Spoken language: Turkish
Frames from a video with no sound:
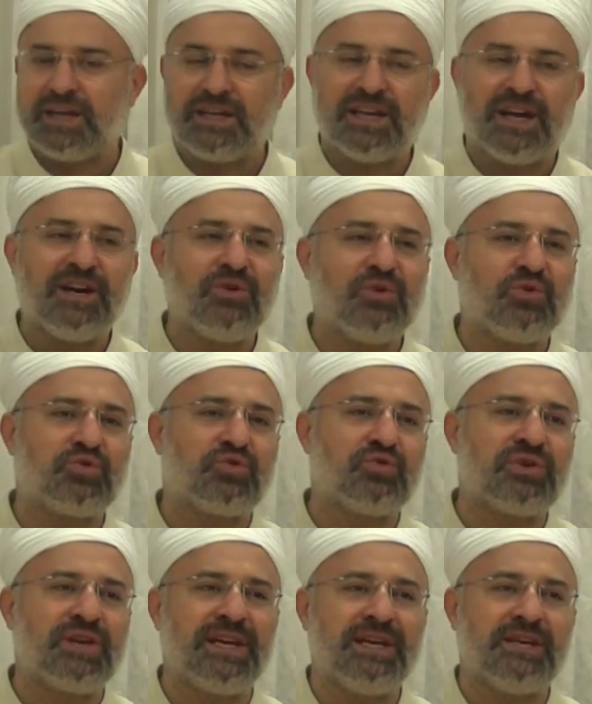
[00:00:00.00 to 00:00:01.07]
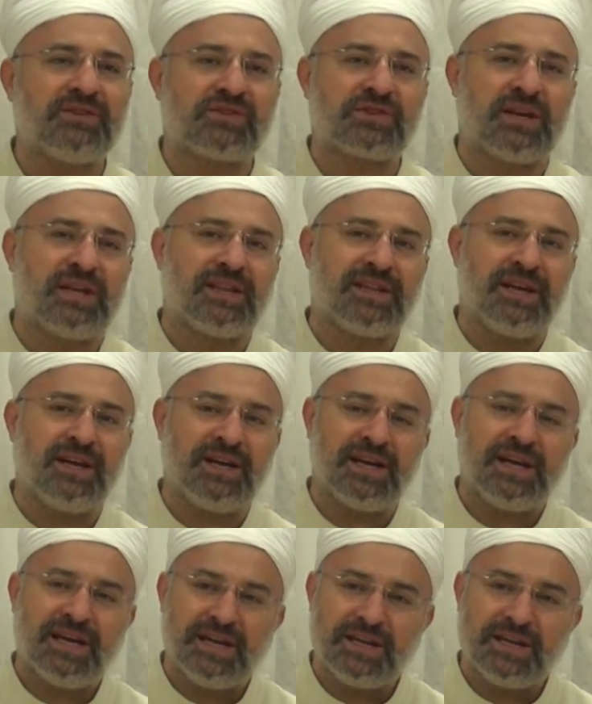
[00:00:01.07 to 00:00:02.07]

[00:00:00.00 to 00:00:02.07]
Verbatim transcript: yeryüzüne insanlar